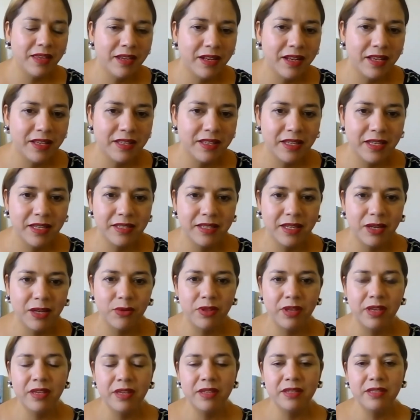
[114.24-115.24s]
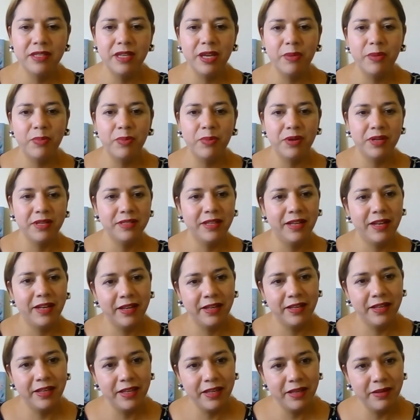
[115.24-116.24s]
gracias audiencia por estar
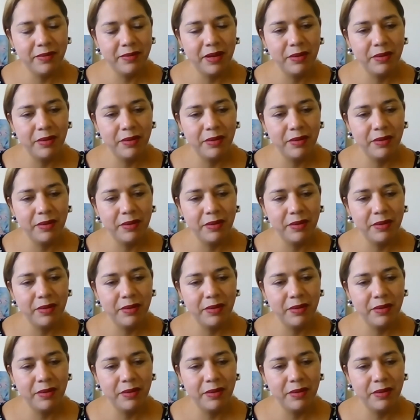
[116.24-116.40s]
aquí,